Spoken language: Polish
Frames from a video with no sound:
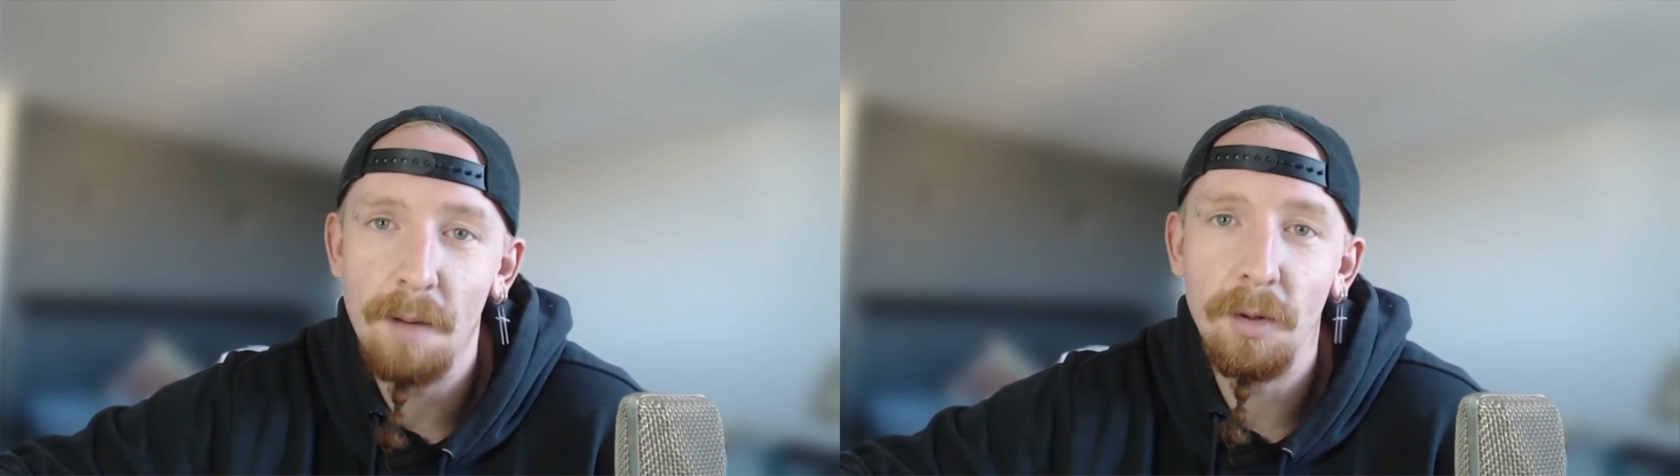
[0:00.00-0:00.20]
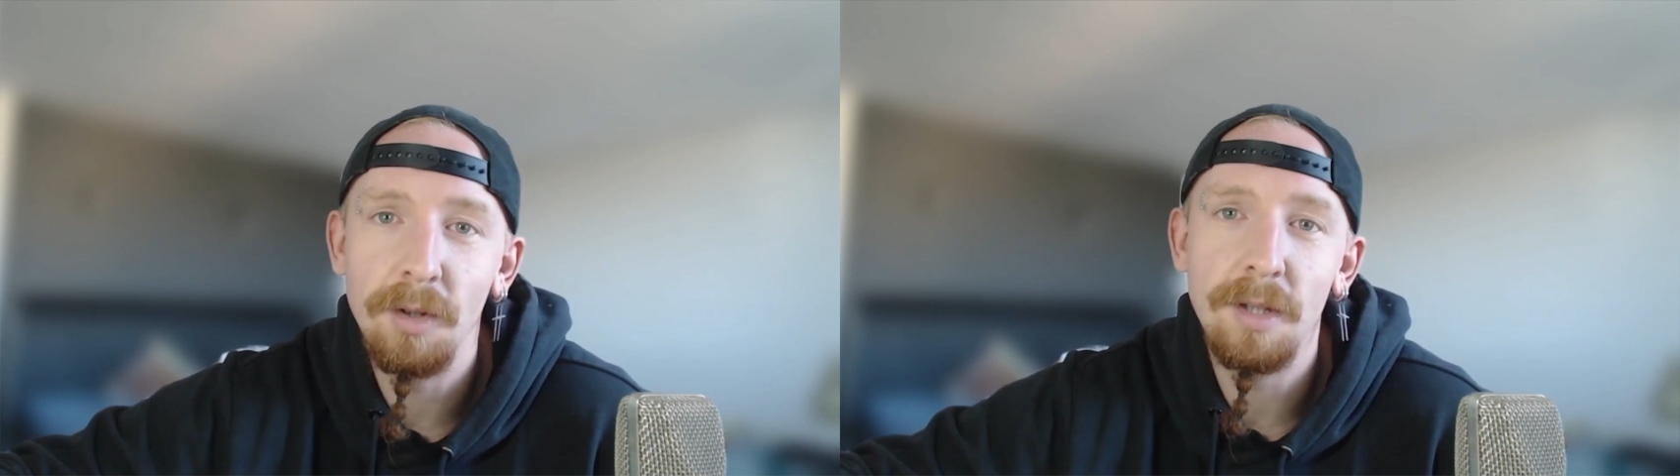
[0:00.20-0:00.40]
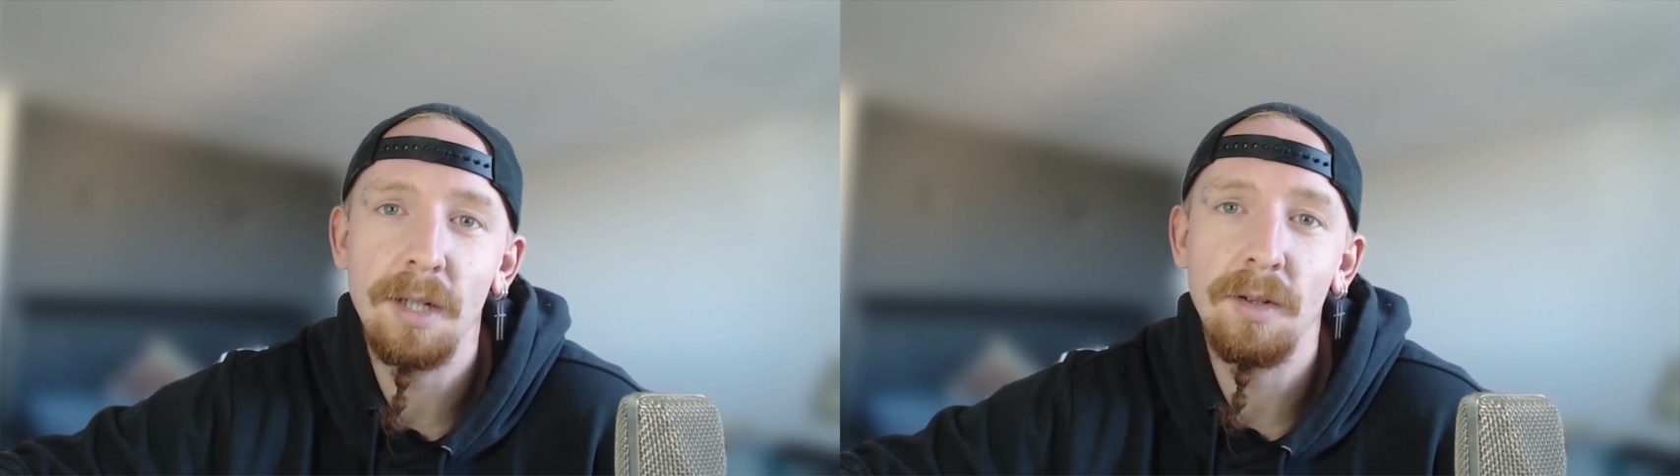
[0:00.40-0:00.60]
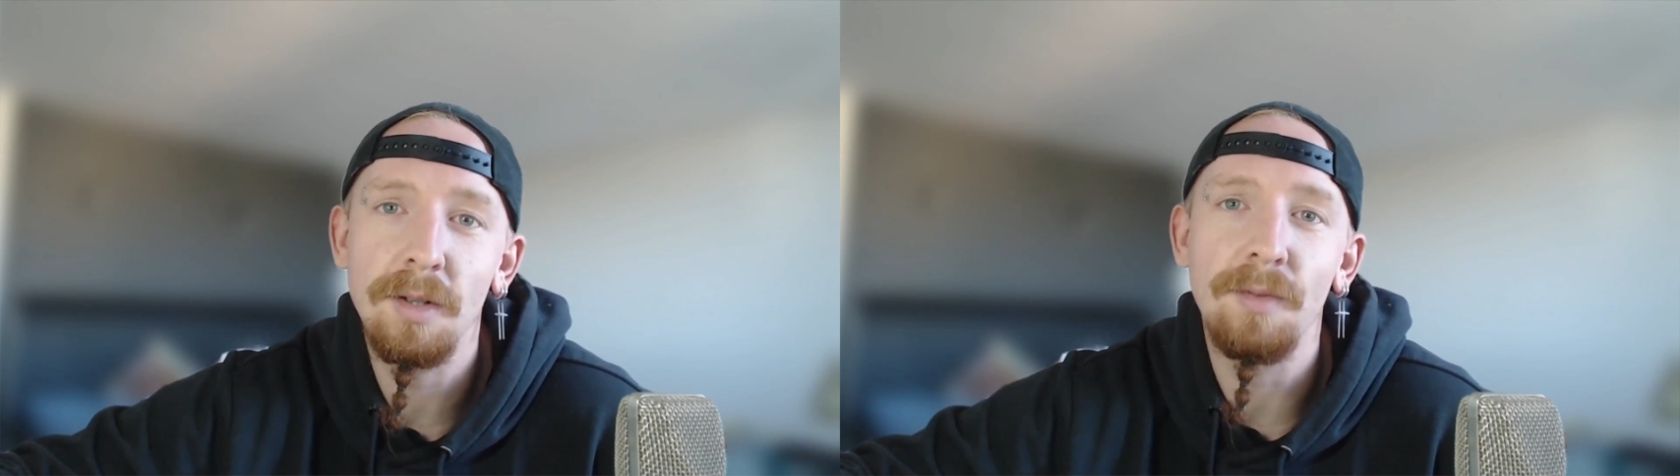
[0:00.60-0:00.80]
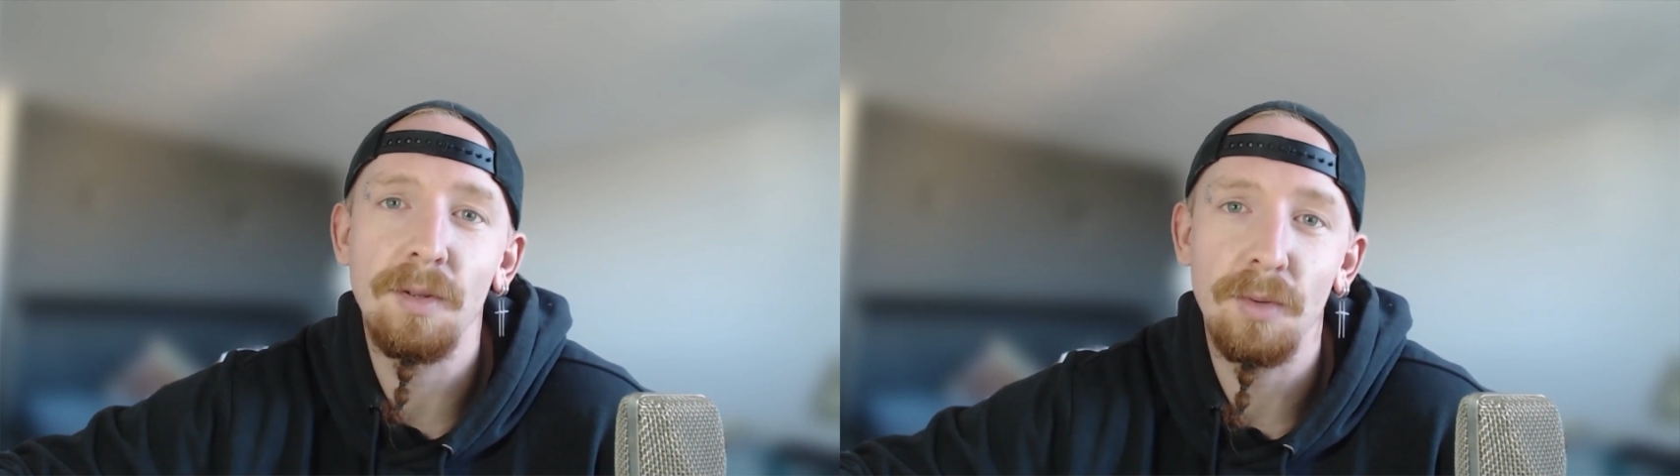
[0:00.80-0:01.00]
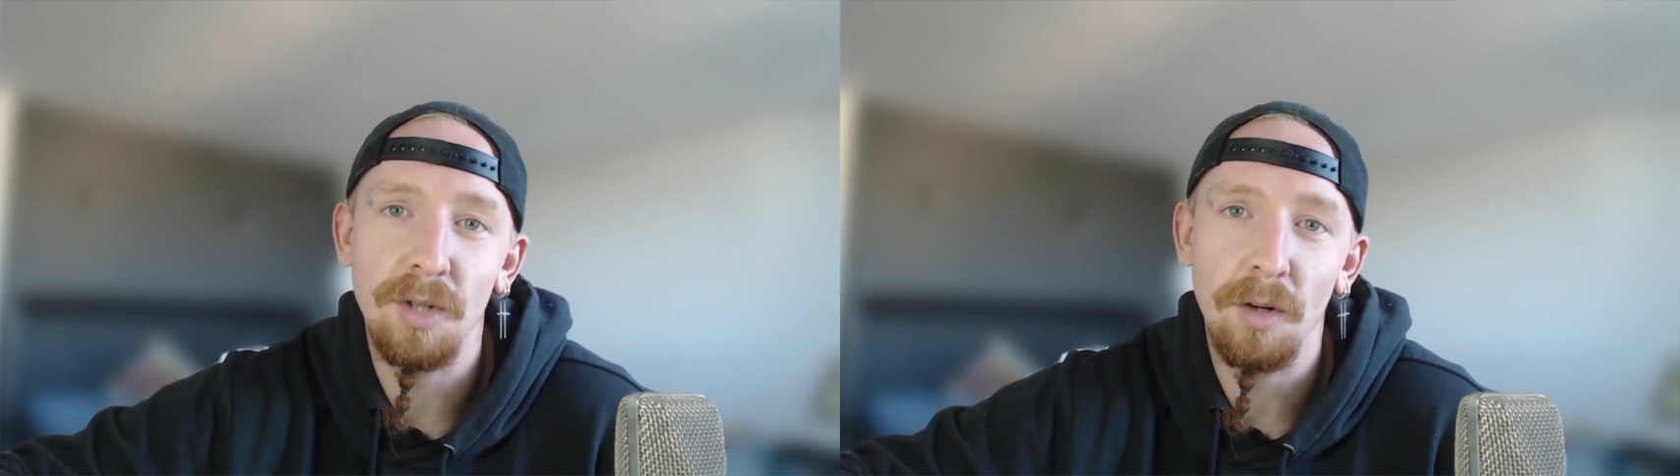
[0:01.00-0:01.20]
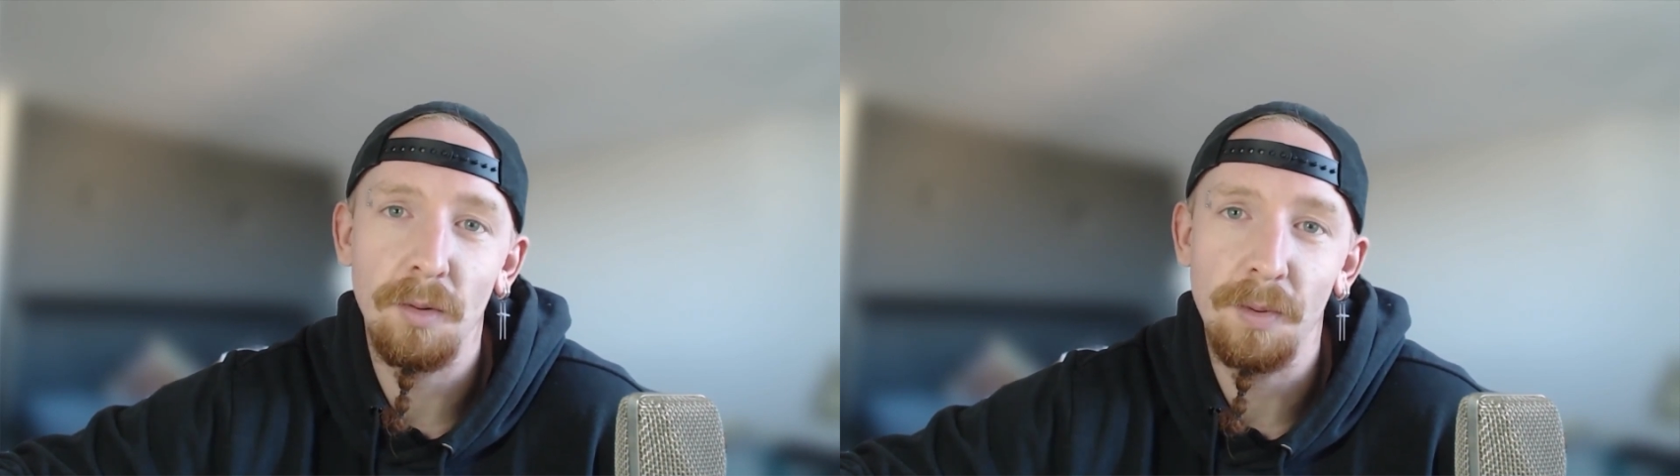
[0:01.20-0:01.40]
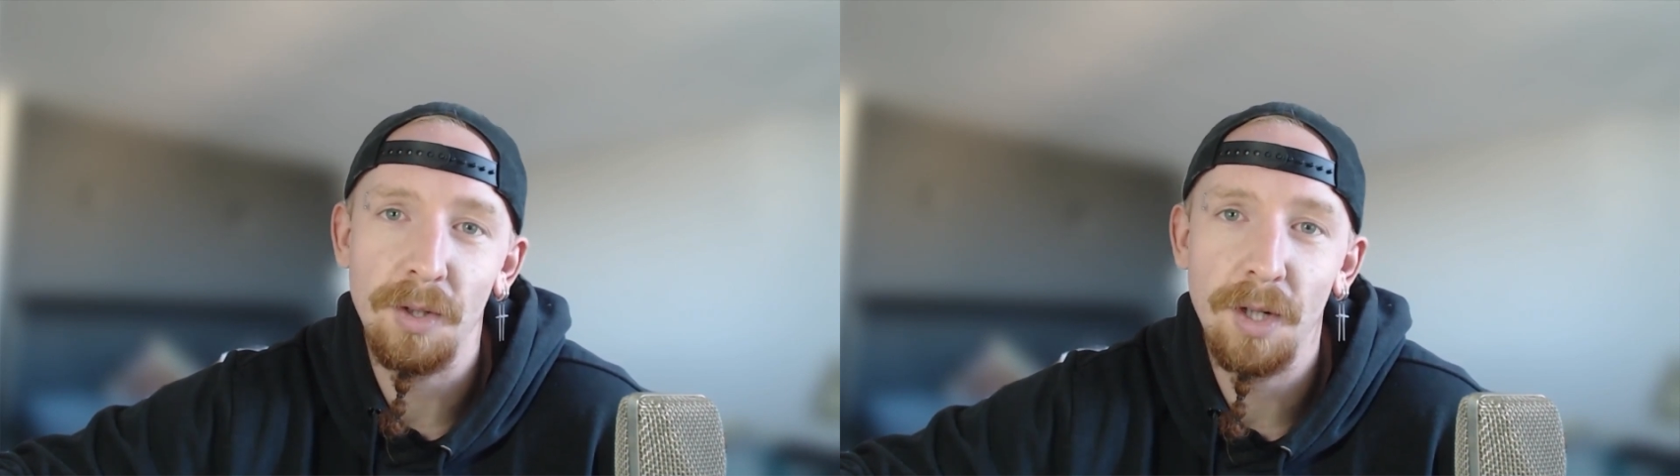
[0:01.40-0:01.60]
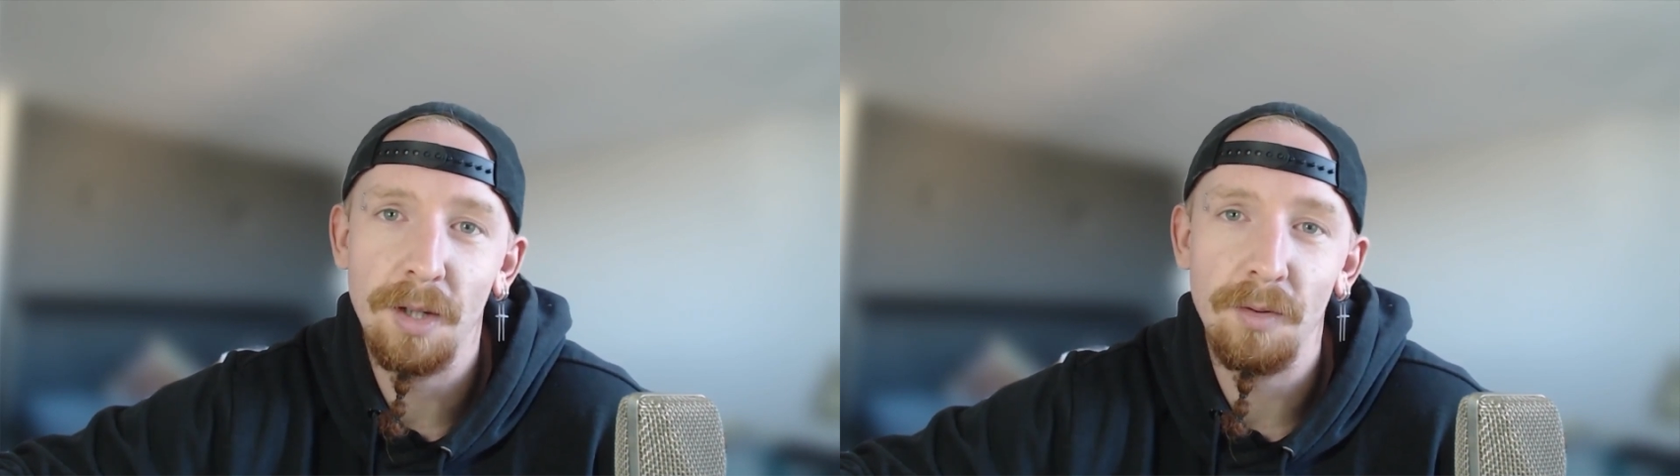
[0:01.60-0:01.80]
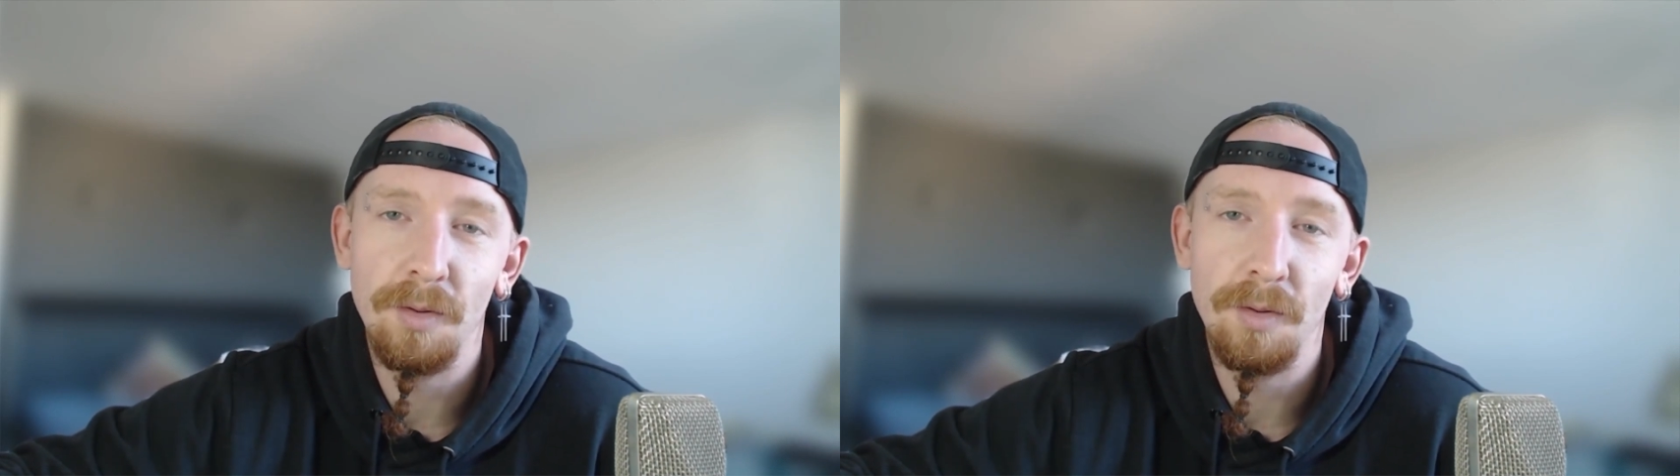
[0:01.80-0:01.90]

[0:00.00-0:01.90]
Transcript: a motocykl to zawsze można kupić, nie?